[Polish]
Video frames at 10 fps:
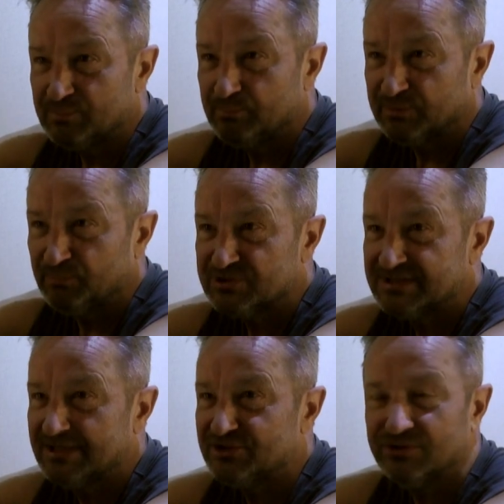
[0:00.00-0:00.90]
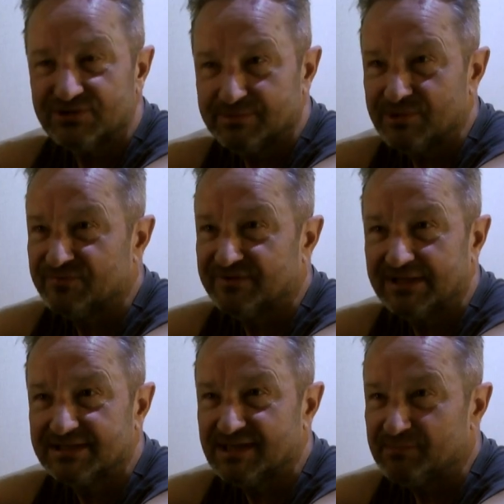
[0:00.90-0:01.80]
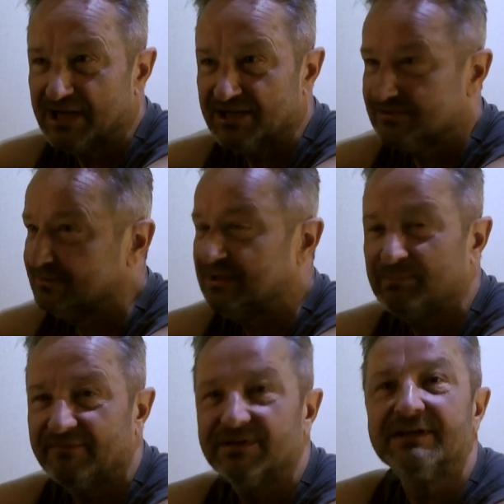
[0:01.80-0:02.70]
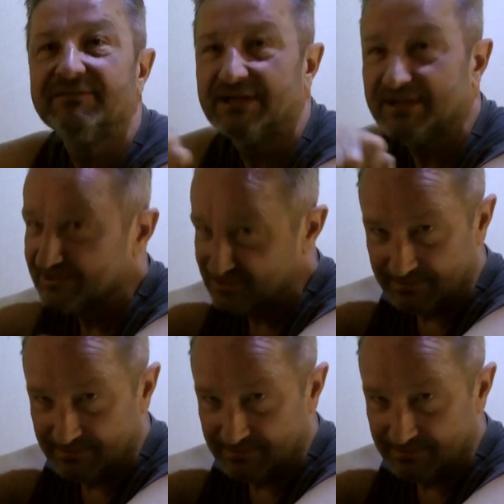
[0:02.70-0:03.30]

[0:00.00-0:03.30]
pod postać i oni sobie już wtedy sami radzą i naprawdę niewiele ich